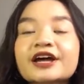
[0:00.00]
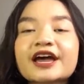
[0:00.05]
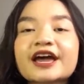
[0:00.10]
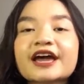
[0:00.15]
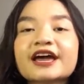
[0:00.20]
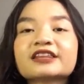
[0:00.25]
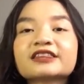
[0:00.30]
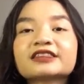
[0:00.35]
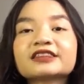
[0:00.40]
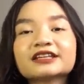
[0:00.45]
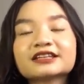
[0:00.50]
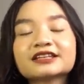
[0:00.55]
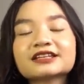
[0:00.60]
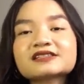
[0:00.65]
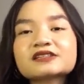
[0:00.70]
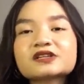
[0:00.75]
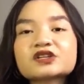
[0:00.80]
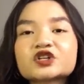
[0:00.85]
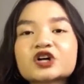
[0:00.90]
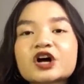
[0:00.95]
And it is
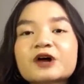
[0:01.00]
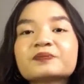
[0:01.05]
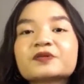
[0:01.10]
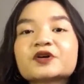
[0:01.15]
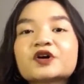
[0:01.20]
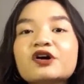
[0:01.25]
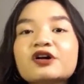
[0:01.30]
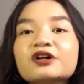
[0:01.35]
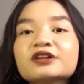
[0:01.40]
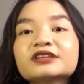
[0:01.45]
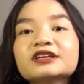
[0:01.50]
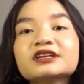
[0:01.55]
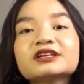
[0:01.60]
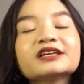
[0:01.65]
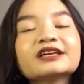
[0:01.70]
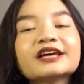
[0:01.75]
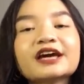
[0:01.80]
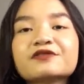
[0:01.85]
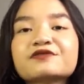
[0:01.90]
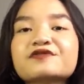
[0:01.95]
the shop called
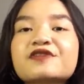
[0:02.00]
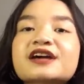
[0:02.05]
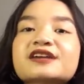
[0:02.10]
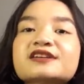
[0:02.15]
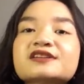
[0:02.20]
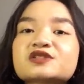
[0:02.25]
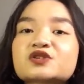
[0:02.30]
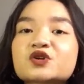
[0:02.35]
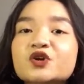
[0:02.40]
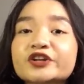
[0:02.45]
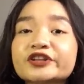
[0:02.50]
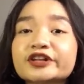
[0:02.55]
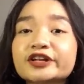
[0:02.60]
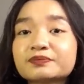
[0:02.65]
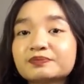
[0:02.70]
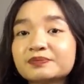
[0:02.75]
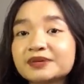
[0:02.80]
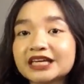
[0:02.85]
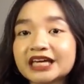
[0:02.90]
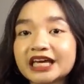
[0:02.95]

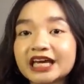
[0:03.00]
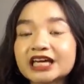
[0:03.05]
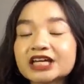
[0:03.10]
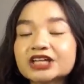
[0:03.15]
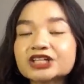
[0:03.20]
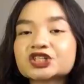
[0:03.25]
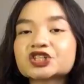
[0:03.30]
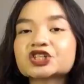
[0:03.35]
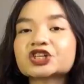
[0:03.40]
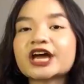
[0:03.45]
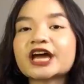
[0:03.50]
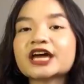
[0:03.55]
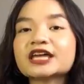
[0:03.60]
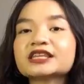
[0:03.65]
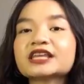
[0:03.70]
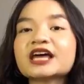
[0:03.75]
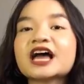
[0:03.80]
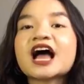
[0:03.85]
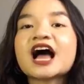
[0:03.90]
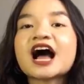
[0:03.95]
ddfistore.ph.
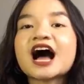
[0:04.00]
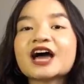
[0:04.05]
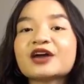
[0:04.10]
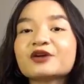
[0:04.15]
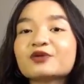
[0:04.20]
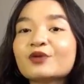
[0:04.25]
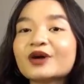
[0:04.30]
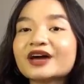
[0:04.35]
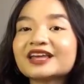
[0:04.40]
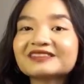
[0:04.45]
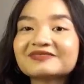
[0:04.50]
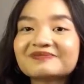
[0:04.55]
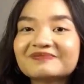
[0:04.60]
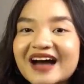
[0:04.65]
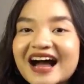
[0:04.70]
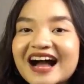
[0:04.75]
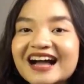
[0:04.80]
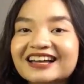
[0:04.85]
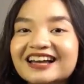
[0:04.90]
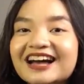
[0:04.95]
And I went
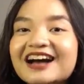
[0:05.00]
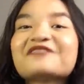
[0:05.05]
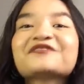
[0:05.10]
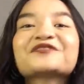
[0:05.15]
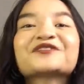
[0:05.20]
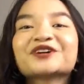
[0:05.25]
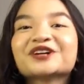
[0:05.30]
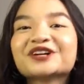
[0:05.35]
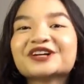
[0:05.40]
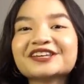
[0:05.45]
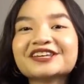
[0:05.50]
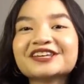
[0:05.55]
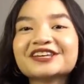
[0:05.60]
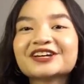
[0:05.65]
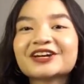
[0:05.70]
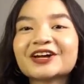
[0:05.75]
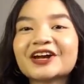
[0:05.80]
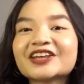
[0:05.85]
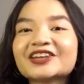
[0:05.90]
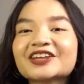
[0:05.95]
back after a
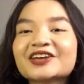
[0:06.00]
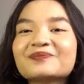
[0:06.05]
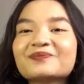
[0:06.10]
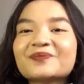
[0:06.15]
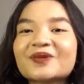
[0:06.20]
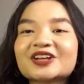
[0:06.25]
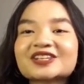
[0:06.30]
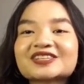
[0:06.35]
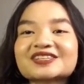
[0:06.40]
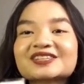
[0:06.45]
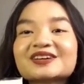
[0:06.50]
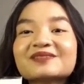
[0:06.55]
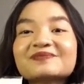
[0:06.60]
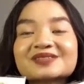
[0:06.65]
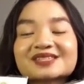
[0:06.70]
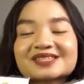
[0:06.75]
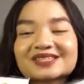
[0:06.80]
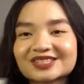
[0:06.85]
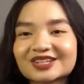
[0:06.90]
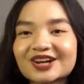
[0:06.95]
year and I bought some
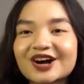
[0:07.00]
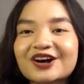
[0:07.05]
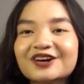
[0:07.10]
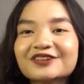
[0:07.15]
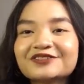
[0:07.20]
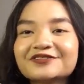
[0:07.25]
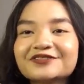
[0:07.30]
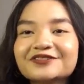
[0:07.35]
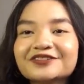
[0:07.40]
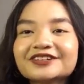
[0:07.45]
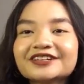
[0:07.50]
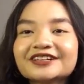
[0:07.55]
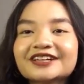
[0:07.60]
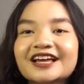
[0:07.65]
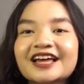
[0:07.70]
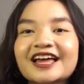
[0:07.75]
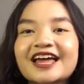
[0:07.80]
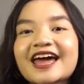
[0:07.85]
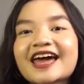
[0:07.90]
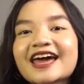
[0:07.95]
stuff.
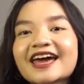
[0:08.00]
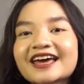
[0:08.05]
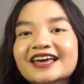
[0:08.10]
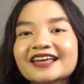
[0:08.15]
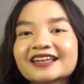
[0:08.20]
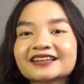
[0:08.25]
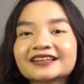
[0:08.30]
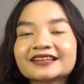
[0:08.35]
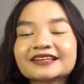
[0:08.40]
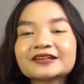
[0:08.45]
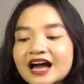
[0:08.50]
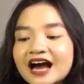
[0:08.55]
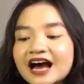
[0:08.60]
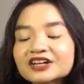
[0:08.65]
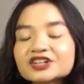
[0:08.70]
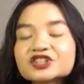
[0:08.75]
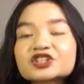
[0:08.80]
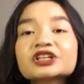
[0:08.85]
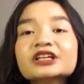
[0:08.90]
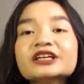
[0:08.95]
And
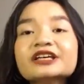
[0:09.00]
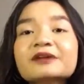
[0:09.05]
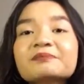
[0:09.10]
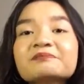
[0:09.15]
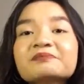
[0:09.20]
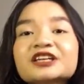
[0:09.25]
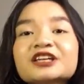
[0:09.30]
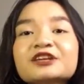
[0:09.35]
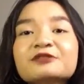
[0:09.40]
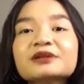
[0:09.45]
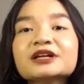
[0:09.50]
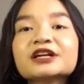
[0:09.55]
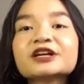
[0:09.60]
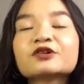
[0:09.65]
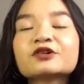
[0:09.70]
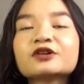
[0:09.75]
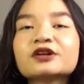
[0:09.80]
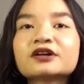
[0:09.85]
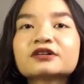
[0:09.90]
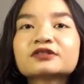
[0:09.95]
actually, ang binibili
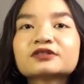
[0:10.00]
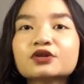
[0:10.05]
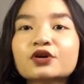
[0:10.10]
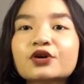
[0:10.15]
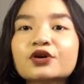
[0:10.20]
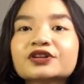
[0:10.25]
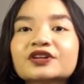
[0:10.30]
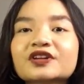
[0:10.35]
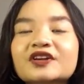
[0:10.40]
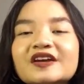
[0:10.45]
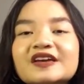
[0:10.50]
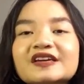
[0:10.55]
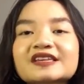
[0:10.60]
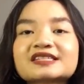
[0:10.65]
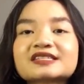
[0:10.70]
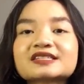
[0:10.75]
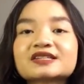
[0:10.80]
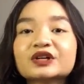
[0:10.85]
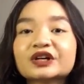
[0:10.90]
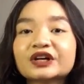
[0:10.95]
ko lang doon
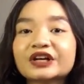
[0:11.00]
is